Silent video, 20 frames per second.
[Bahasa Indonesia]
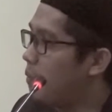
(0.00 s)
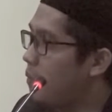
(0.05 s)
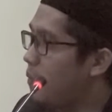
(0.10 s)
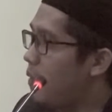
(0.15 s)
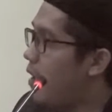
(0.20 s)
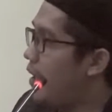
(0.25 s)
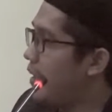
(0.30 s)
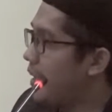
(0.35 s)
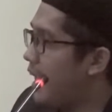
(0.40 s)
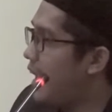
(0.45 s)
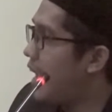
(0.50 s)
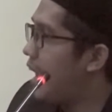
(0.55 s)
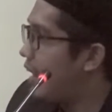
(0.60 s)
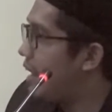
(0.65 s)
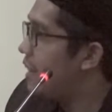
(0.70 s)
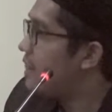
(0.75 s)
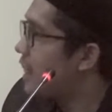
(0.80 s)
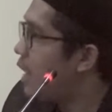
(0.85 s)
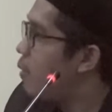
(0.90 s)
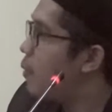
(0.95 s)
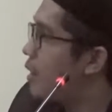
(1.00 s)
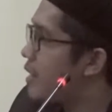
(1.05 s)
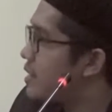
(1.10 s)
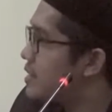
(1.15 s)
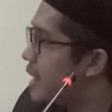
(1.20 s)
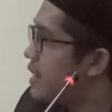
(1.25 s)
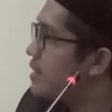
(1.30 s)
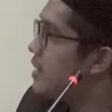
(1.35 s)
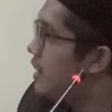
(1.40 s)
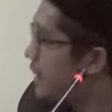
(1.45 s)
Uang yang nggak ditawar
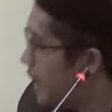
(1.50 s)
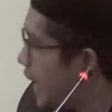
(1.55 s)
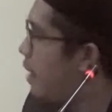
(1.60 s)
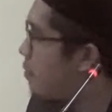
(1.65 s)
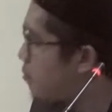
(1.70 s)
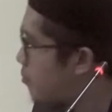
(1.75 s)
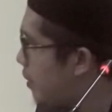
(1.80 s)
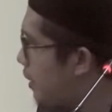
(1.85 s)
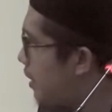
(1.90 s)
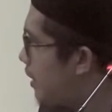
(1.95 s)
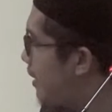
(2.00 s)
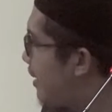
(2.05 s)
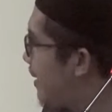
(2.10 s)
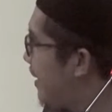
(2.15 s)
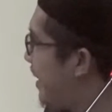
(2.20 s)
saja diambil,